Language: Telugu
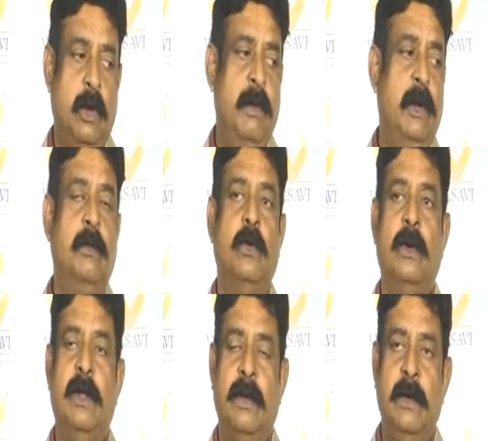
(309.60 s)
ఫోర్ బెడ్రూమ్
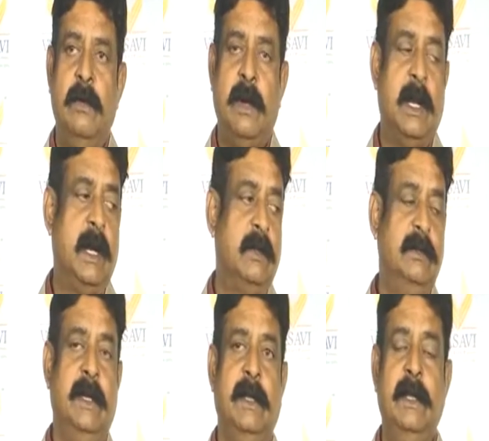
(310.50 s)
రెండు టవర్లు అట్లా
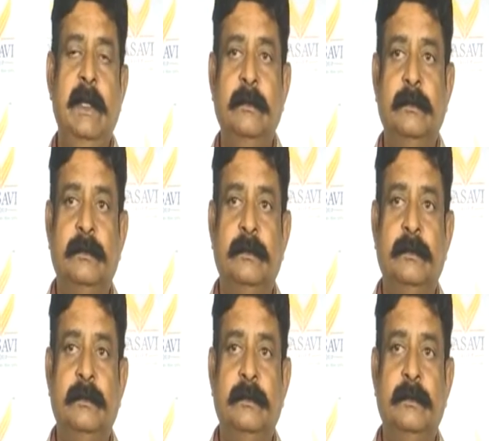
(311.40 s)
కట్టడం జరిగింది